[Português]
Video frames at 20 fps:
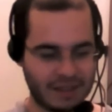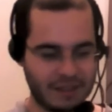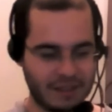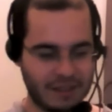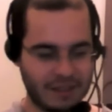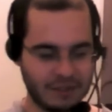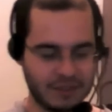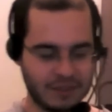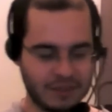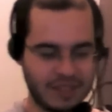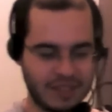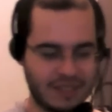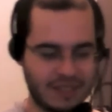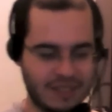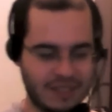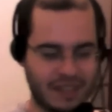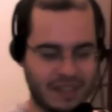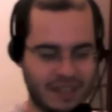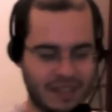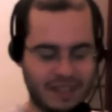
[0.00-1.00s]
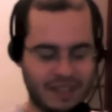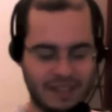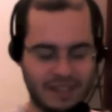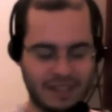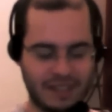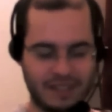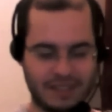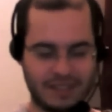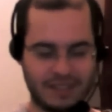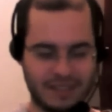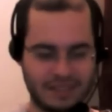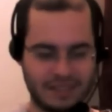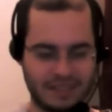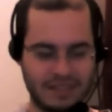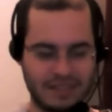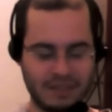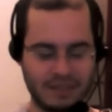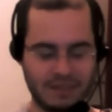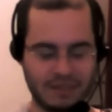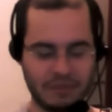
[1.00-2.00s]
eu não sei se
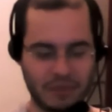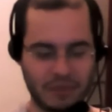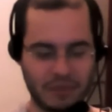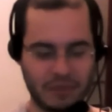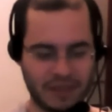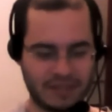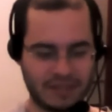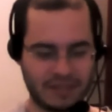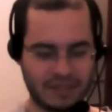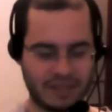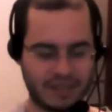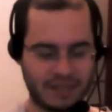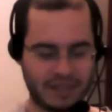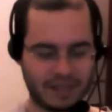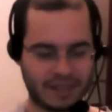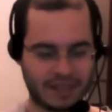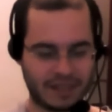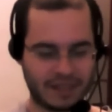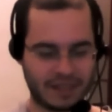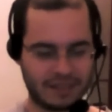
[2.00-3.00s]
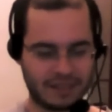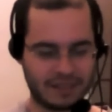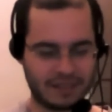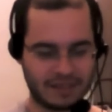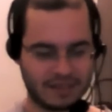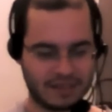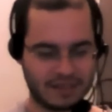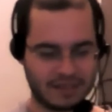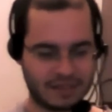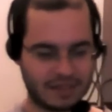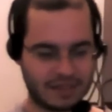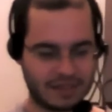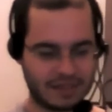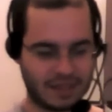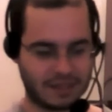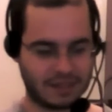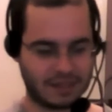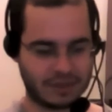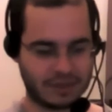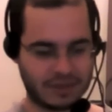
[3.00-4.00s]
se influencia, cara,
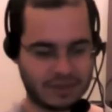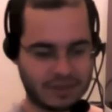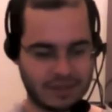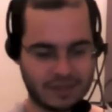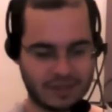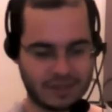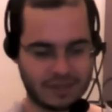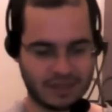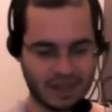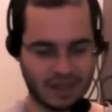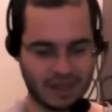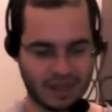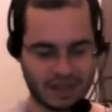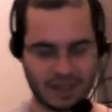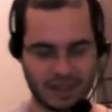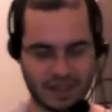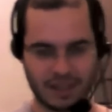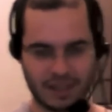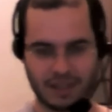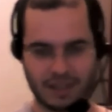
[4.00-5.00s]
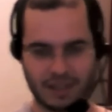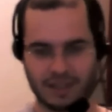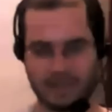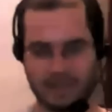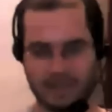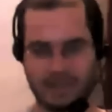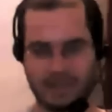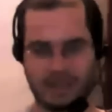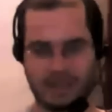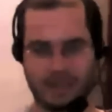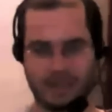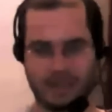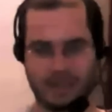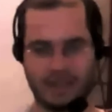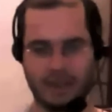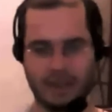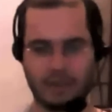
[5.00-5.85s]
tanto assim. Será que.